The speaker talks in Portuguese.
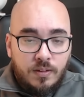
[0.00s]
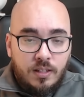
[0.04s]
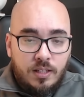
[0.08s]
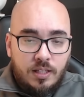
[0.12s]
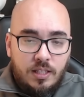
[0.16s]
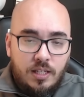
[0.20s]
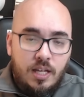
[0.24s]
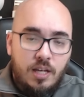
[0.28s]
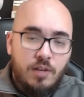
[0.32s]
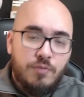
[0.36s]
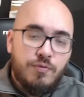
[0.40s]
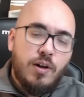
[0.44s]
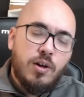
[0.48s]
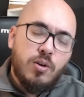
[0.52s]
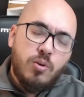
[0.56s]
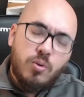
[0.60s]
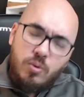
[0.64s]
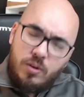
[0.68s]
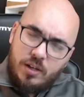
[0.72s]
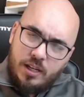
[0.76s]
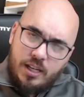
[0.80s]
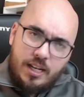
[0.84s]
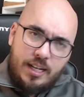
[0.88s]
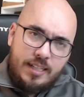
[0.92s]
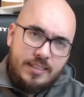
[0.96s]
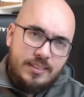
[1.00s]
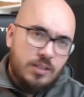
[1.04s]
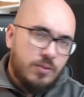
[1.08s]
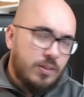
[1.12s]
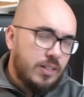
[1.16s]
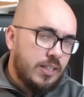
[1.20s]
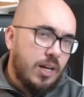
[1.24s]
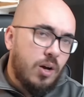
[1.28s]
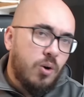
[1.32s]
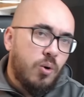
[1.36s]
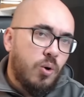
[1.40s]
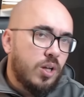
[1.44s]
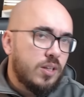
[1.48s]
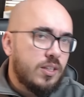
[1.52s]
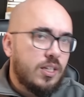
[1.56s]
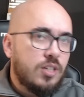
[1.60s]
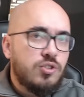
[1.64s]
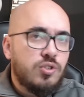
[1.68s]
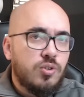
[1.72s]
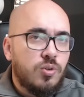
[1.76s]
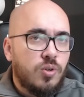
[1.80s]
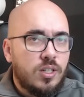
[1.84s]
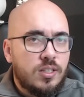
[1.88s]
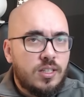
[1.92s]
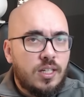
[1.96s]
E ele falou em relação à derrota de
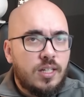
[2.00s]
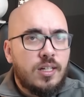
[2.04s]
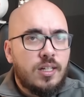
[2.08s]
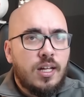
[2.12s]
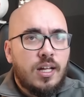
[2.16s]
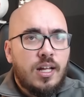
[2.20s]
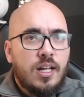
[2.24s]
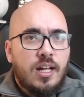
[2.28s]
ontem,